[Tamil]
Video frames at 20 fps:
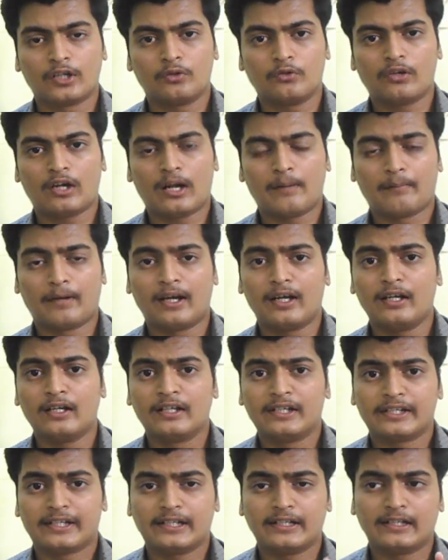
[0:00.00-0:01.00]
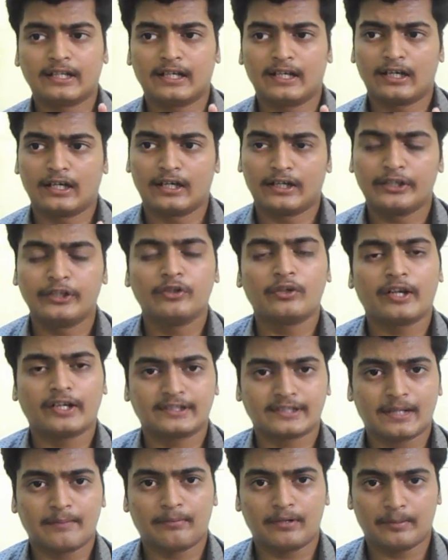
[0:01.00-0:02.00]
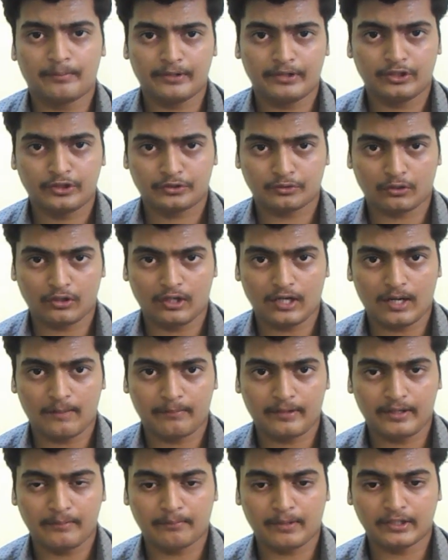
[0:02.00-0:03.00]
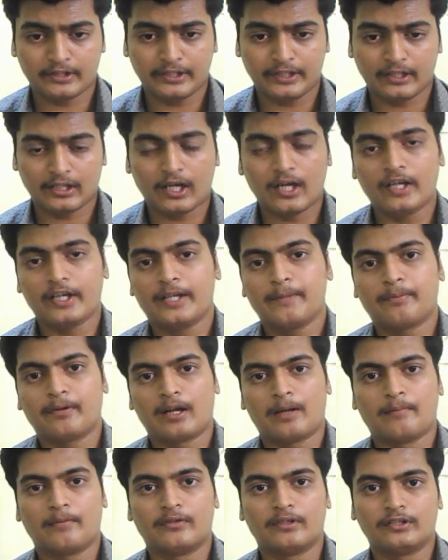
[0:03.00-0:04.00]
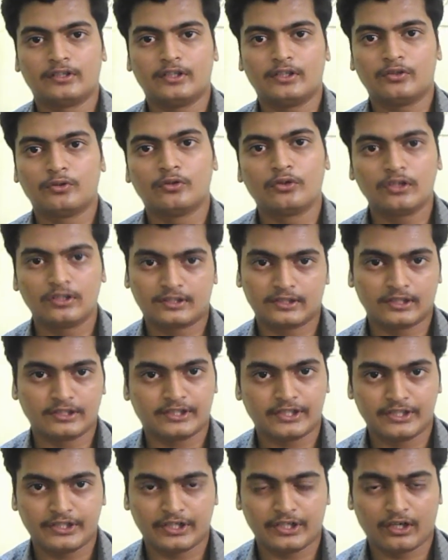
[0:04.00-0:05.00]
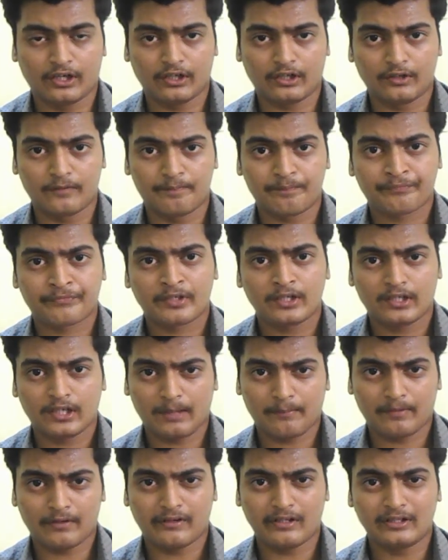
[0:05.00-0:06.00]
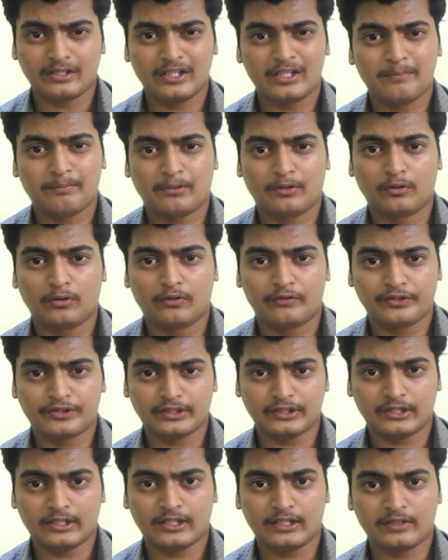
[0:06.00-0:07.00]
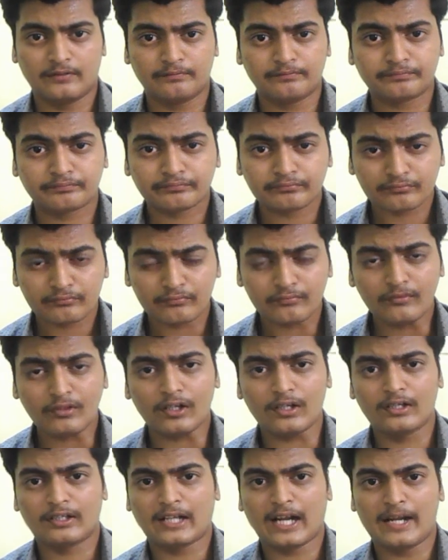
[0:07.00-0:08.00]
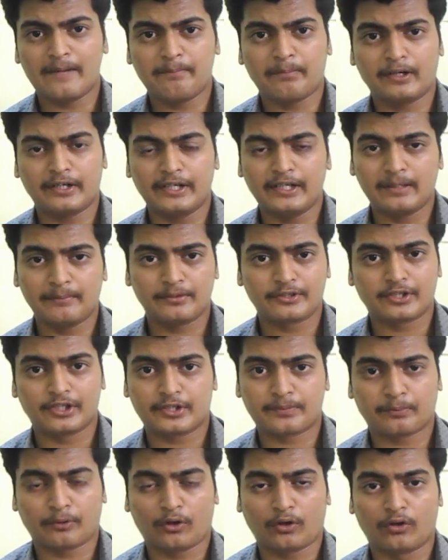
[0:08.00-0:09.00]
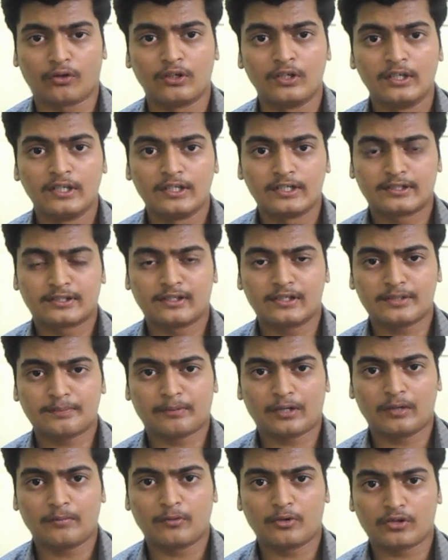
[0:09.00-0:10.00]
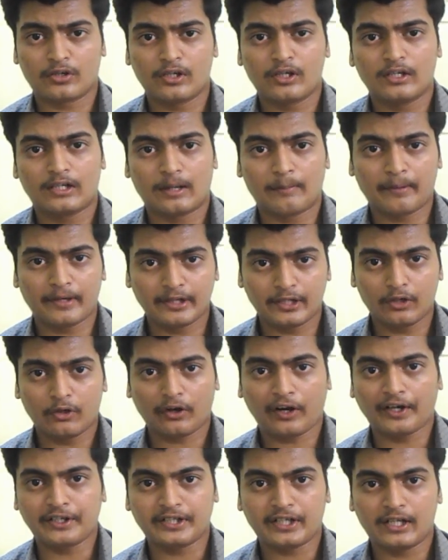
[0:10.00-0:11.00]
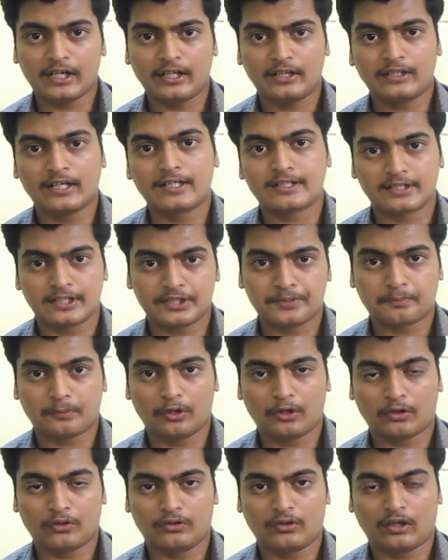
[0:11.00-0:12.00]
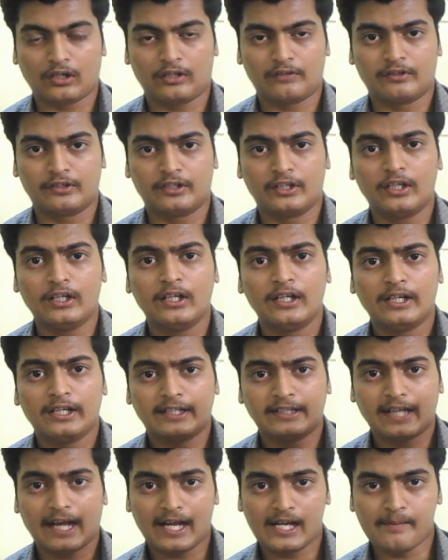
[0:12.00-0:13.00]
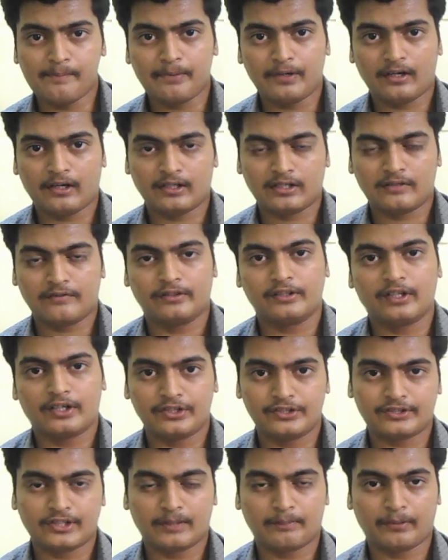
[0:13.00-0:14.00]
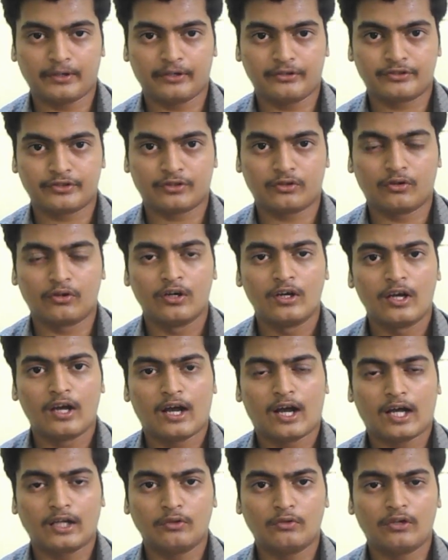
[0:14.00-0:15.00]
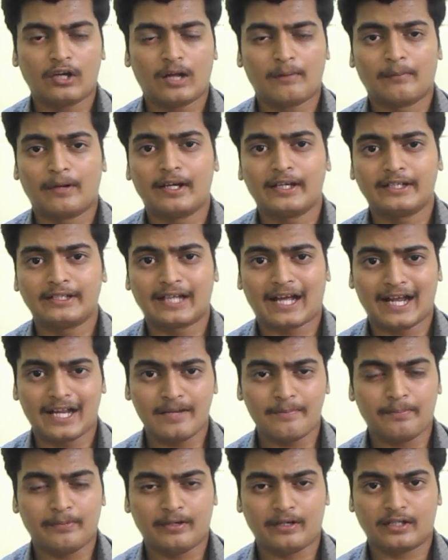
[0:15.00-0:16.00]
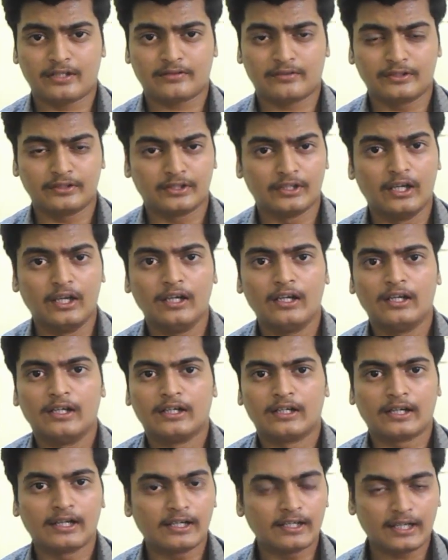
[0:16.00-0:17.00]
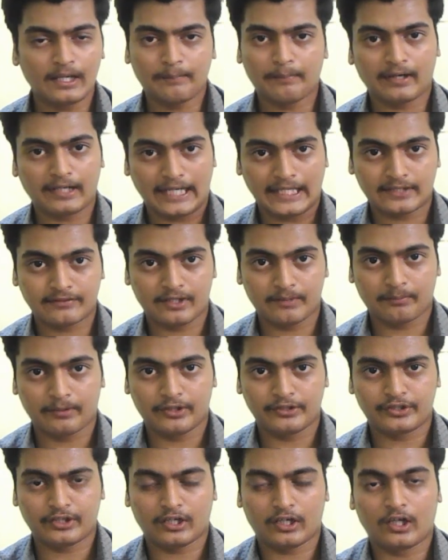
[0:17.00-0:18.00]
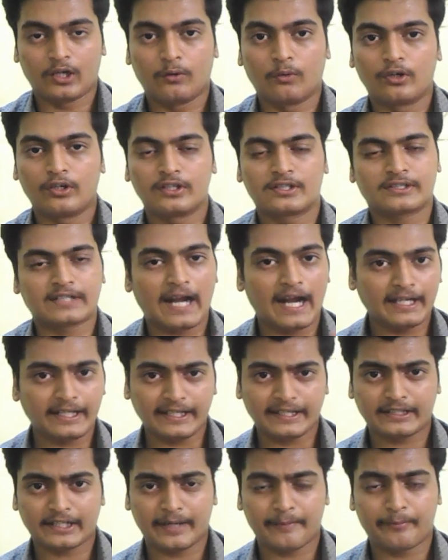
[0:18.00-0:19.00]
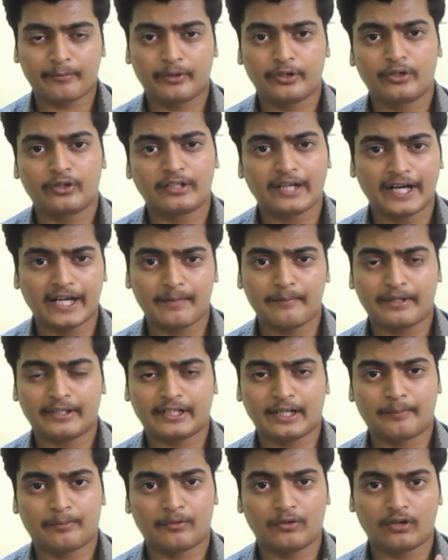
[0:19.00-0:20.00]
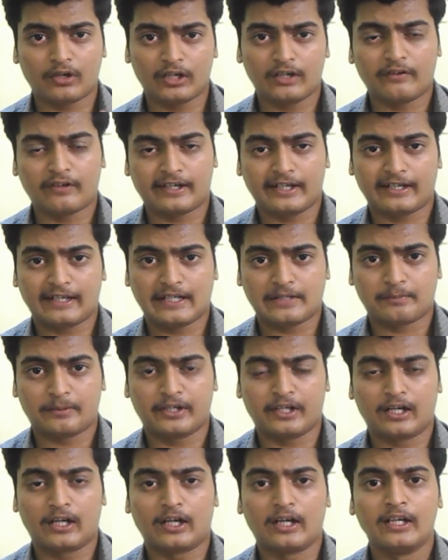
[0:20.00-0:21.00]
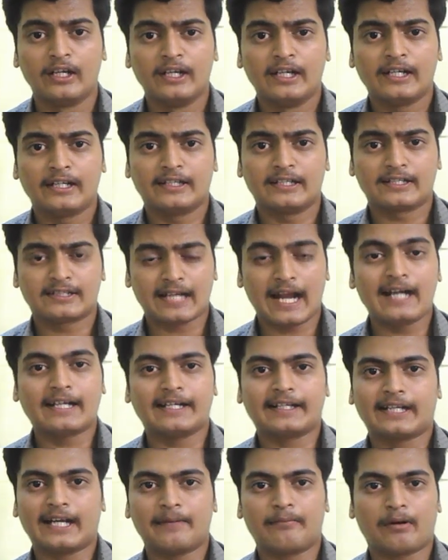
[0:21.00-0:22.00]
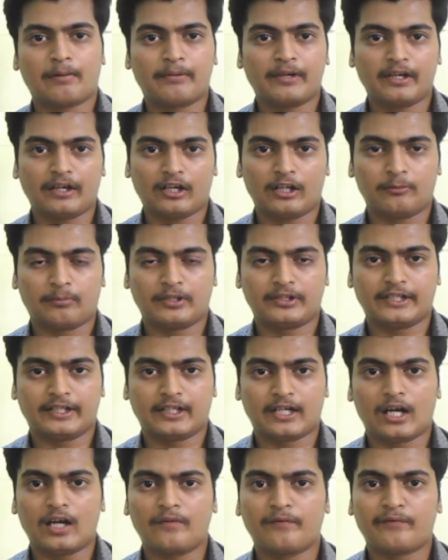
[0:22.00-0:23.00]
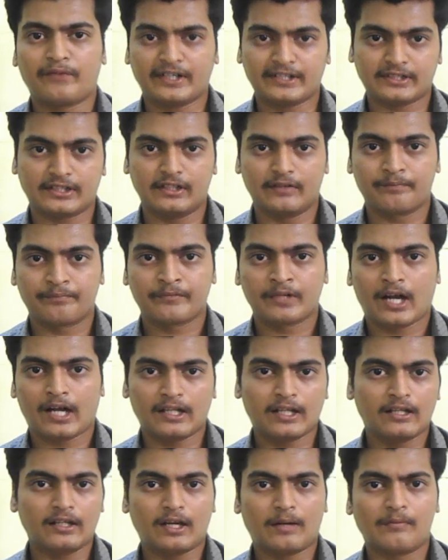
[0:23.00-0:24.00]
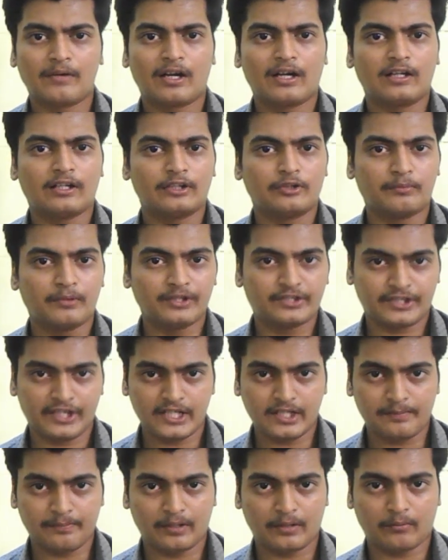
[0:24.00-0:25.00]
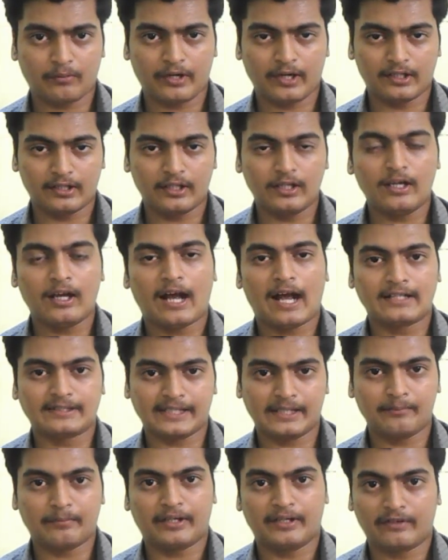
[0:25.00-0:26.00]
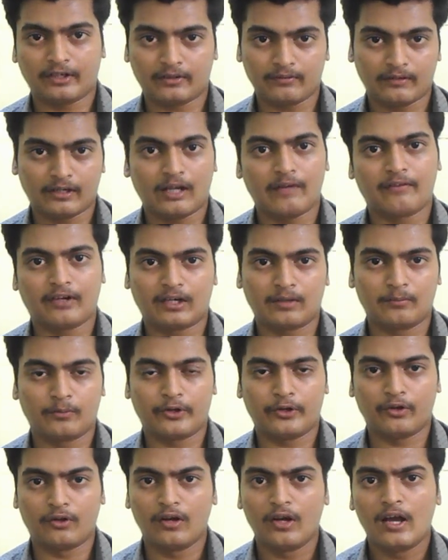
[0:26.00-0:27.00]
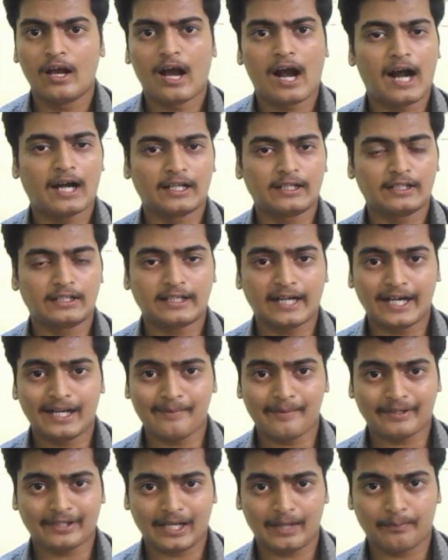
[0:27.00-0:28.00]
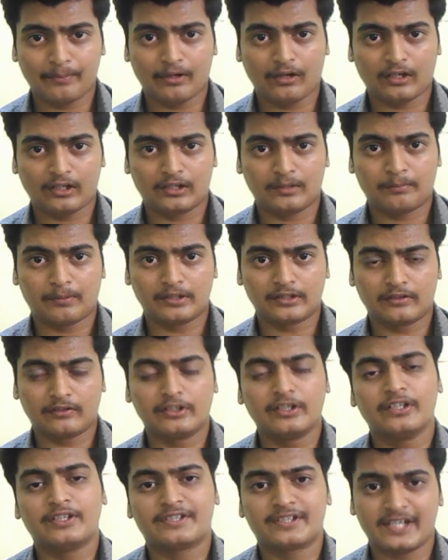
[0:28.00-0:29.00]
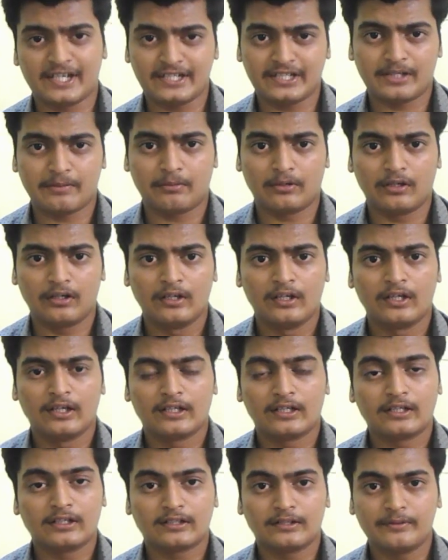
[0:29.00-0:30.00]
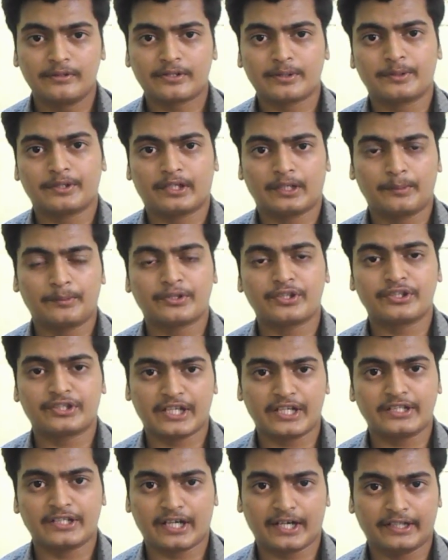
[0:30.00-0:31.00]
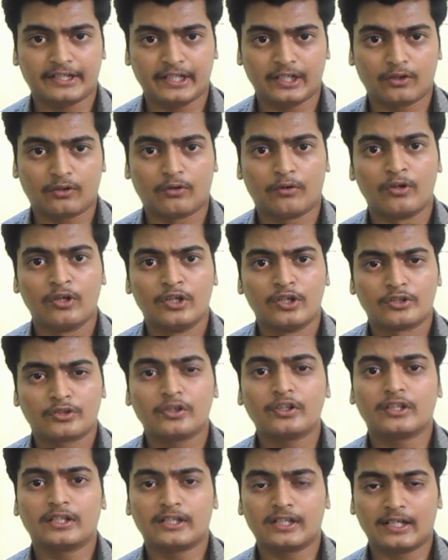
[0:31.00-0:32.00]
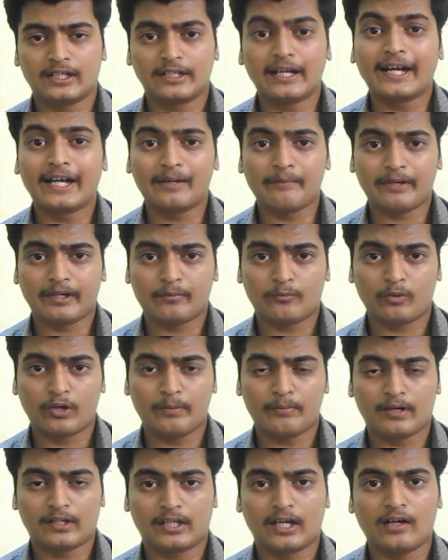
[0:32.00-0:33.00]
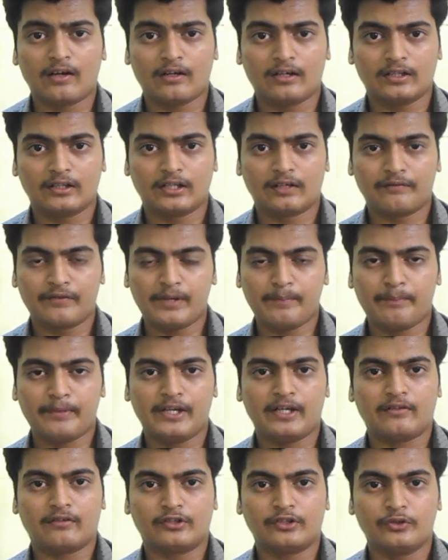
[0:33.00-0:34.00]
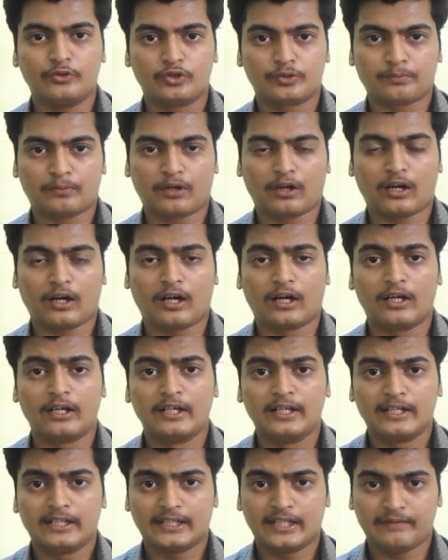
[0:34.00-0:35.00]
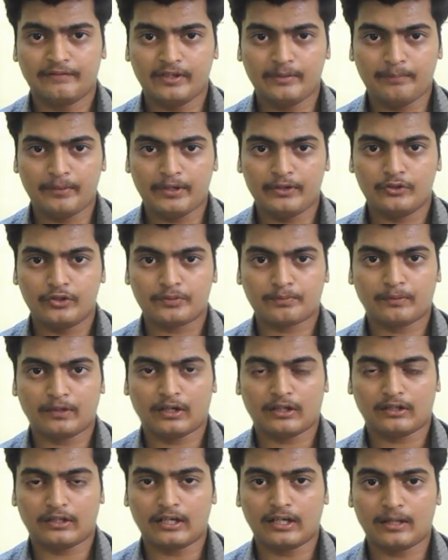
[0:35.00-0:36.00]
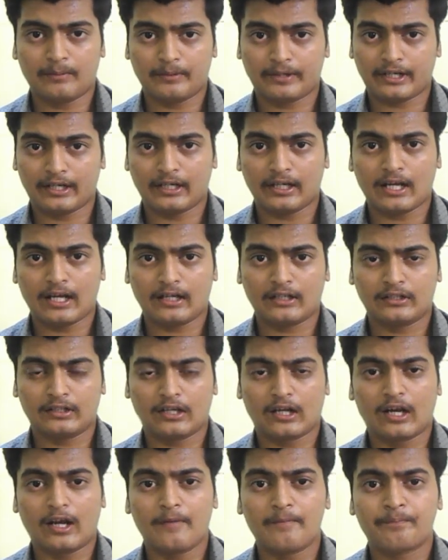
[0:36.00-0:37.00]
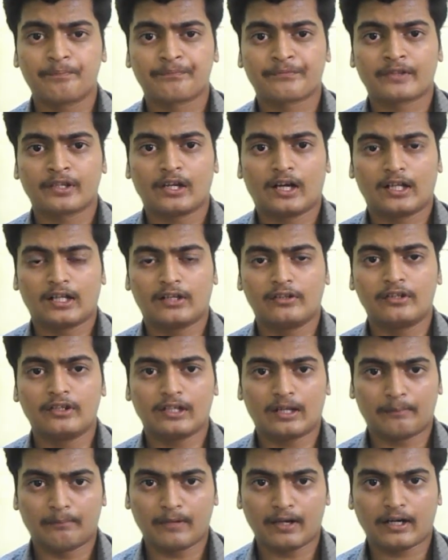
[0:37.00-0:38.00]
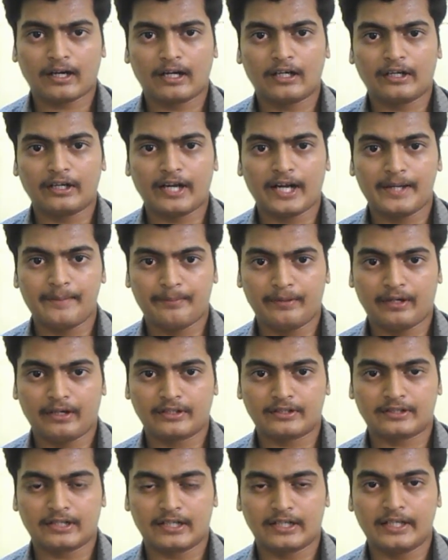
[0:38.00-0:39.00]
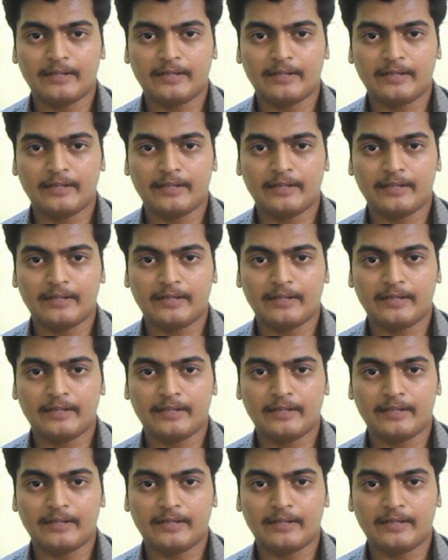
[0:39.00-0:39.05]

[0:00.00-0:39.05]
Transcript: அதுவும் இல்லாமல் இந்த இன்னொரு எக்ஸாம்பிள் எப்படி இதுக்கு சொல்லலாம் அப்படின்னு பார்த்தீங்கன்னா இப்போ நம்ம வந்து கூகுள் சர்ச் இன்ஜின் இருக்குது நம்ம வந்து இப்போ ஒரு விஷயத்த டைப் பண்ணி நம்ம சர்ச் பண்ணுறோம் சர்ச் பண்ணும்போது நம்ம இந்த லொக்கேஷன்லேருந்து தான் சர்ச் பண்ணுறோன்றது வந்து இந்த ஐபி அட்ரஸ் வந்து ரிஜிஸ்டர் பண்ணி வச்சுக்கோம் அதுவும் இல்லாமல் இந்த ஐபி அட்ரஸ் வந்து ரெண்டு டைப்பாக கிளாஸிஃபை பண்ணி வச்சுருக்காங்க ஒன்று ஸ்டாட்டிக் டைப்னு இன்னொன்று டைனமிக் டைப்னு ரெண்டு வகையாக கிளாஸ் பண்ணியிருக்காங்க இந்த ஸ்டாட்டிக் டைப் அப்படின்றது பார்த்தீங்கன்னா ஃபிக்ஸ்டு அதாவது நம்மளால் எதுவுமே சேஞ்ச் பண்ண முடியாது அசைன் பண்ணி வைக்க வேணால் வைக்க முடியும் ஆனால் இந்த டைனமிக் டைப்ன்றது பார்த்தீங்கன்னா இது சேஞ்சபிள் நிமிஷத்துக்கு நிமிஷம் சேஞ்ச் ஆகிட்டே இருக்கும் ஸோ இந்த டைனமிக் மூலிமா தான் இந்த விபிஎன் வந்து யூஸ் பண்ணுறாங்க இந்த விபிஎன் யூஸ் பண்ணுறதுனால நமக்கு என்ன ஆகுதுன்னா அதாவது நம்ம கண்ட்ரி ஐபி அட்ரஸ்